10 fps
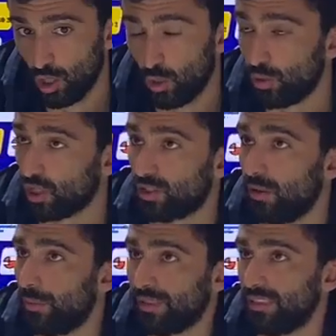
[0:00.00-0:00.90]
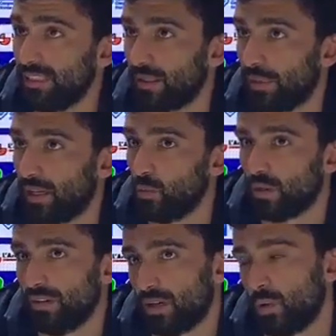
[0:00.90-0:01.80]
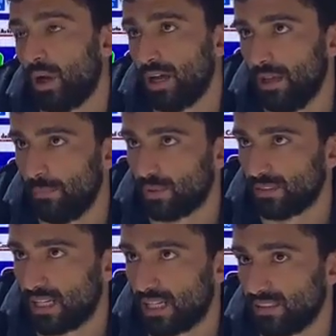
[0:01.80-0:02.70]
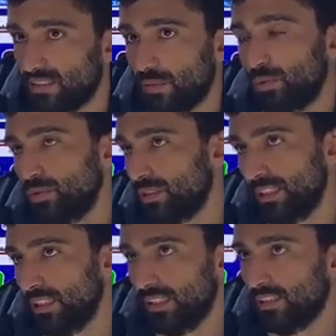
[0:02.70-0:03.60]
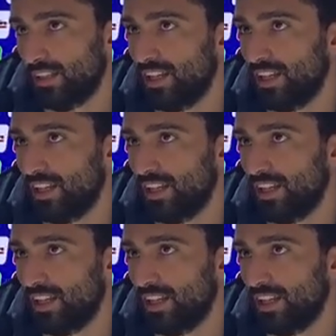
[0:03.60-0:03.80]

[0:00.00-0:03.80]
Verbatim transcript: un'ottima partita perché comunque venire qua e portare a casa tre punti